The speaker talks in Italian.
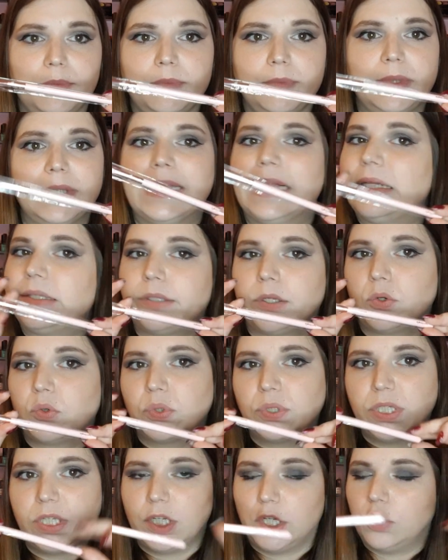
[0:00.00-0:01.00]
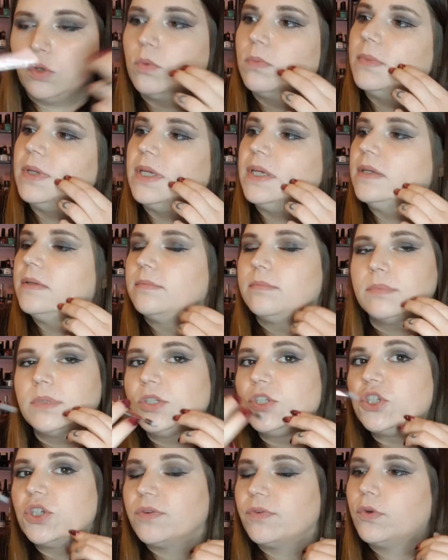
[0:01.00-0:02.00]
le altre cosine non mi
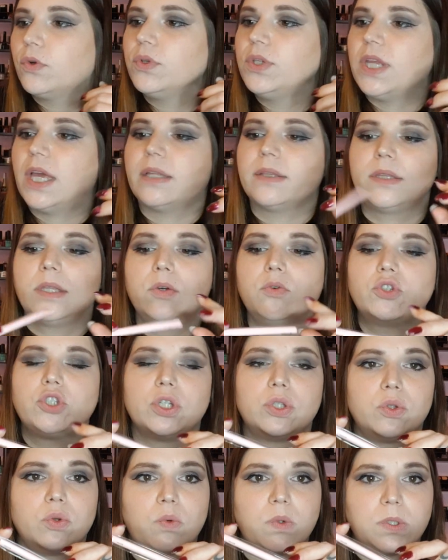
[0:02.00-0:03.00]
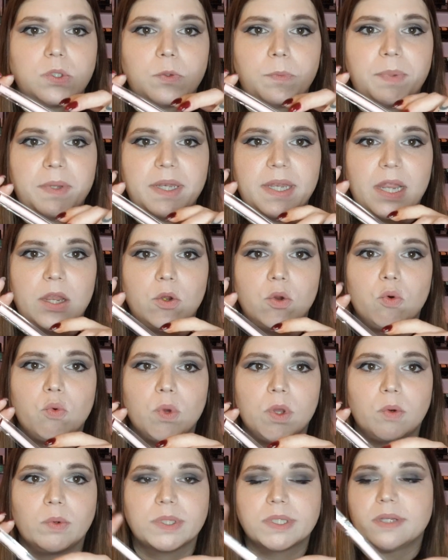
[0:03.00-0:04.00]
dicevano niente, ho scelto questo pennello
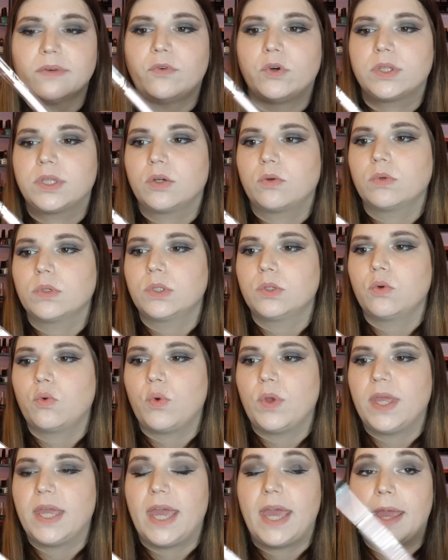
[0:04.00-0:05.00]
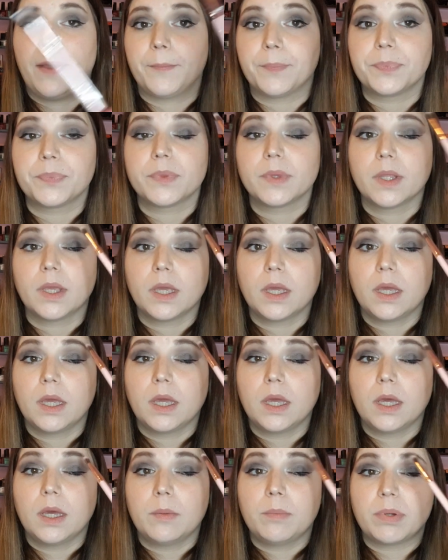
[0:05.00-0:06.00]
qui, questa volta questo qui è
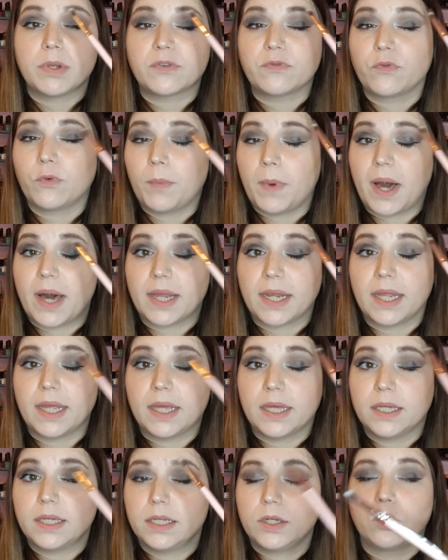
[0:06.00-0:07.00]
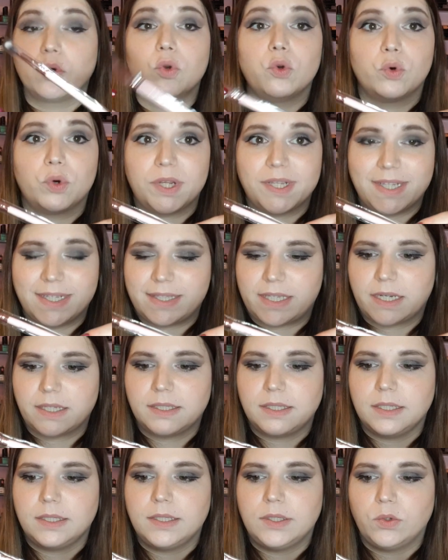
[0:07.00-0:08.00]
per sfumare il colore da
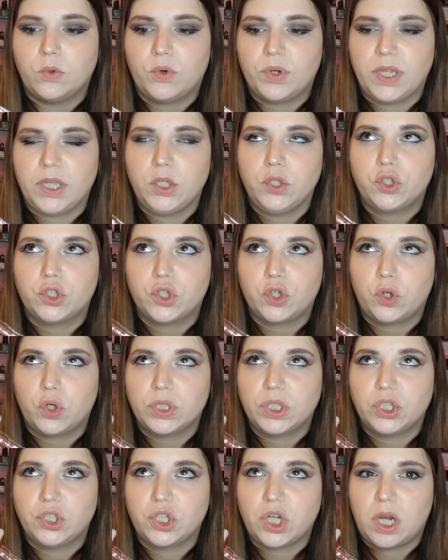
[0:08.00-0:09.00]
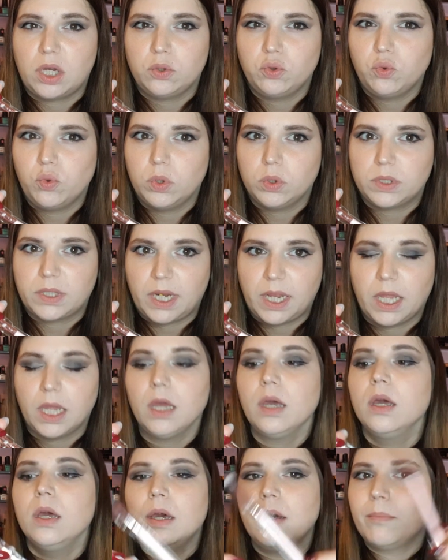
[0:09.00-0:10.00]
transizione, io ce ne ho già due o
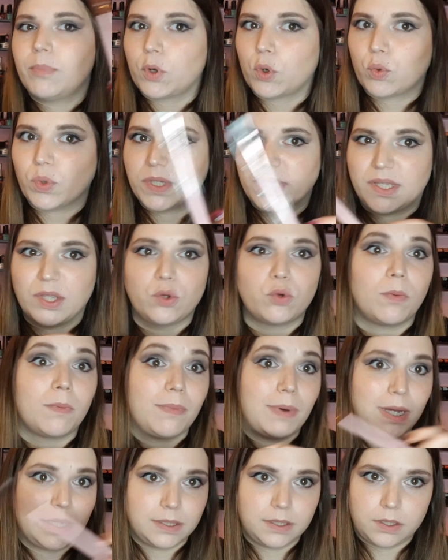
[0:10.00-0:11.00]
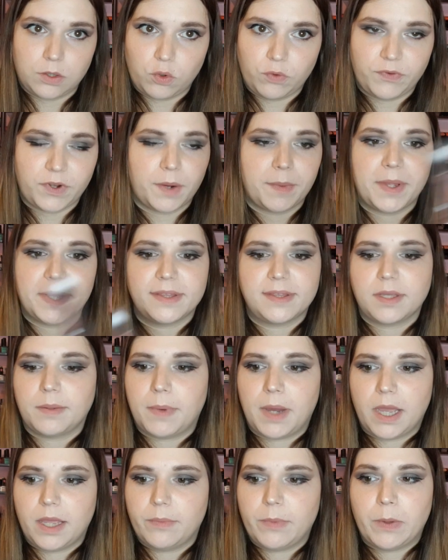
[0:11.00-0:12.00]
tre, però questi non bastano veramente
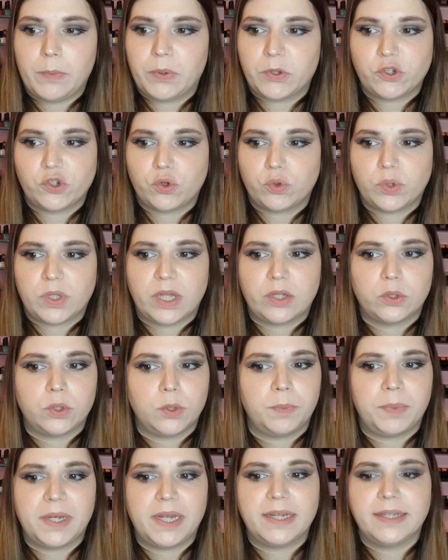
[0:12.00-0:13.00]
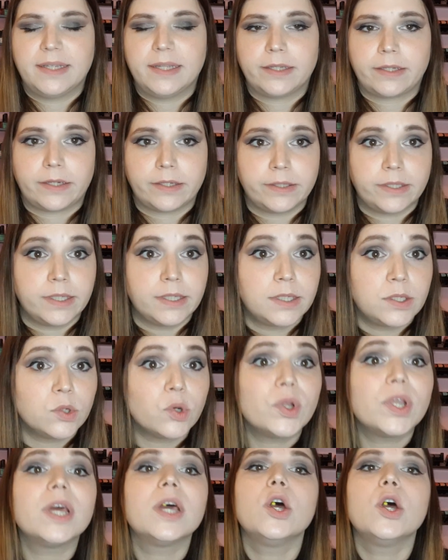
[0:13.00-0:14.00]
mai, mi piacciono tanto i pennelli da
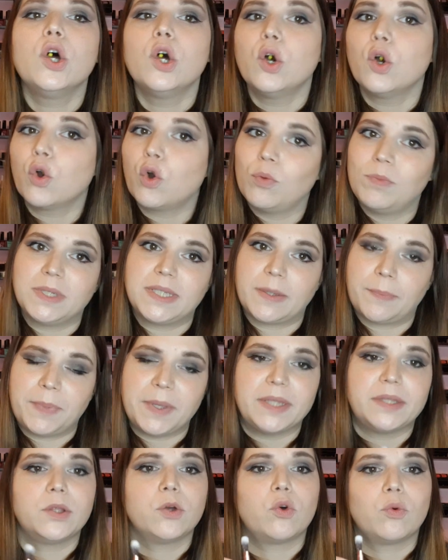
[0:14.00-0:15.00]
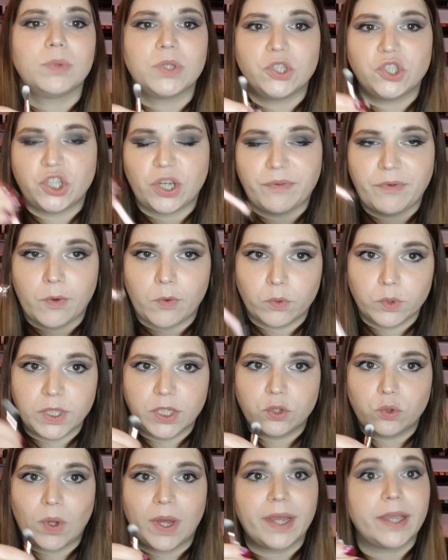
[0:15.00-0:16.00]
transizione, come sapete, come già avevo
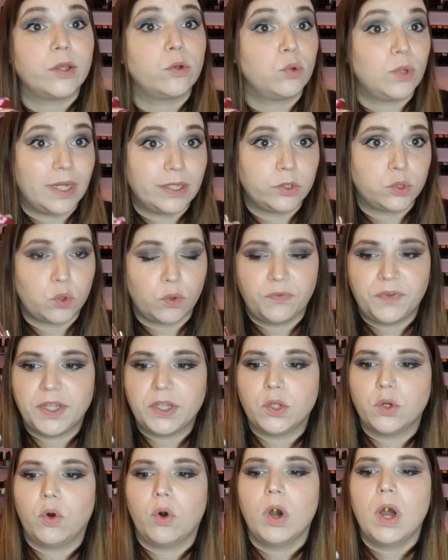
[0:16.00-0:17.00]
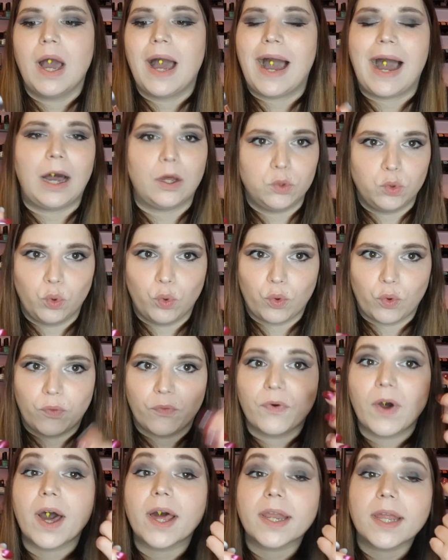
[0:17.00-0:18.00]
detto anche in un altro video, adoro
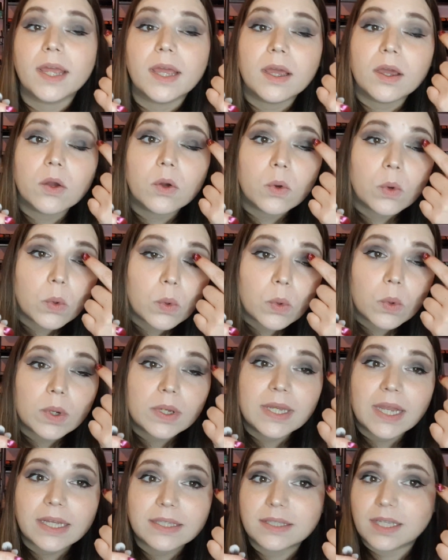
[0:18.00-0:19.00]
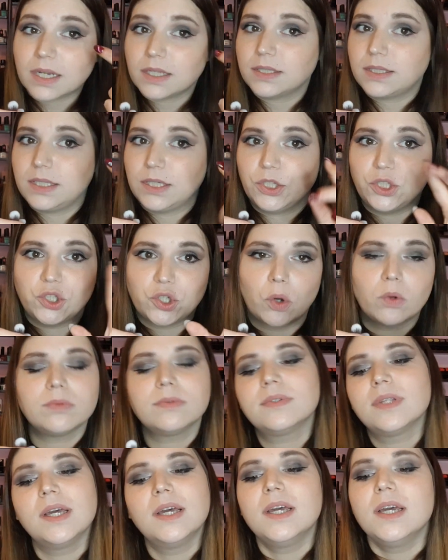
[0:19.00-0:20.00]
fare la
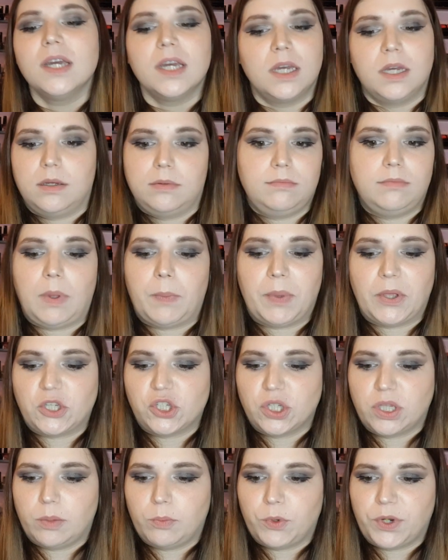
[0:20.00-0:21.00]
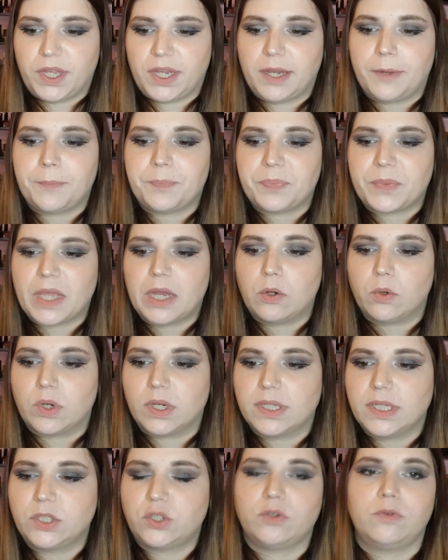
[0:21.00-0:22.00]
transition, mi piace da morire. Allora,
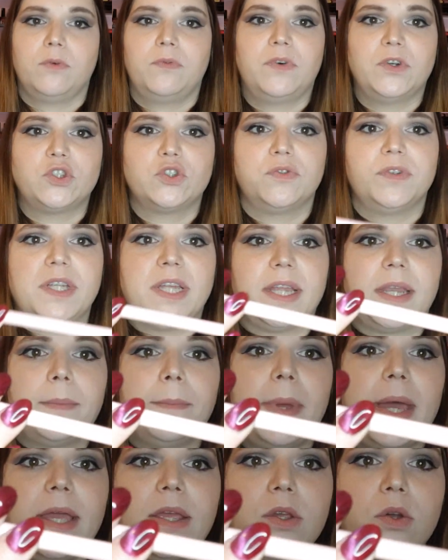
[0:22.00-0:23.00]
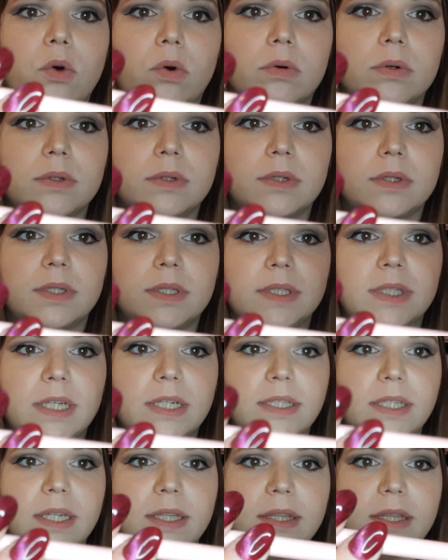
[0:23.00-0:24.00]
adesso lo faccio vedere meglio
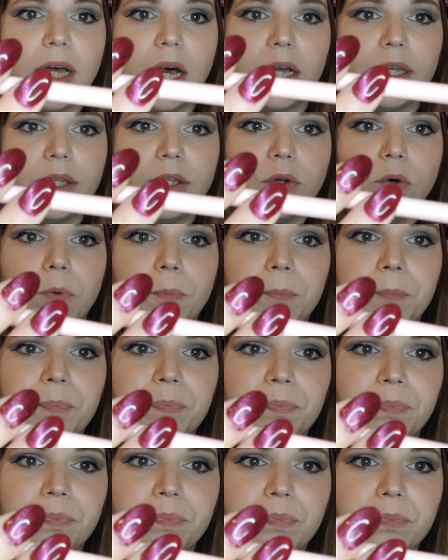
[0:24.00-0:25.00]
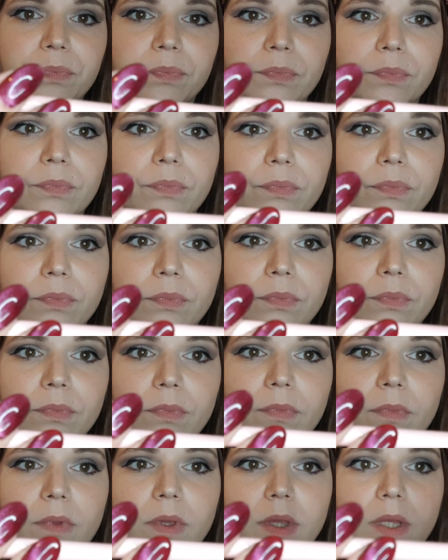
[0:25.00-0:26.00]
nel dettaglio.
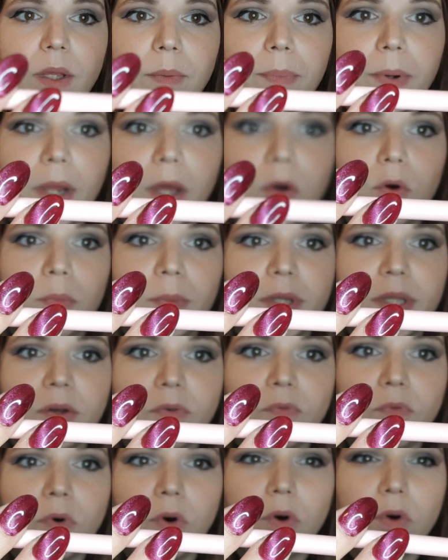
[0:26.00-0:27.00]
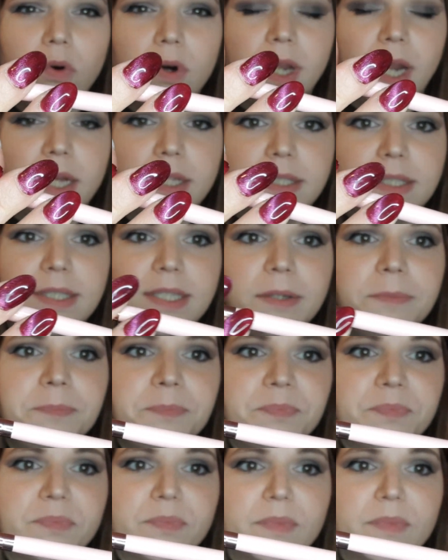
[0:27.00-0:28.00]
Ti prego, metti a fuoco, grazie.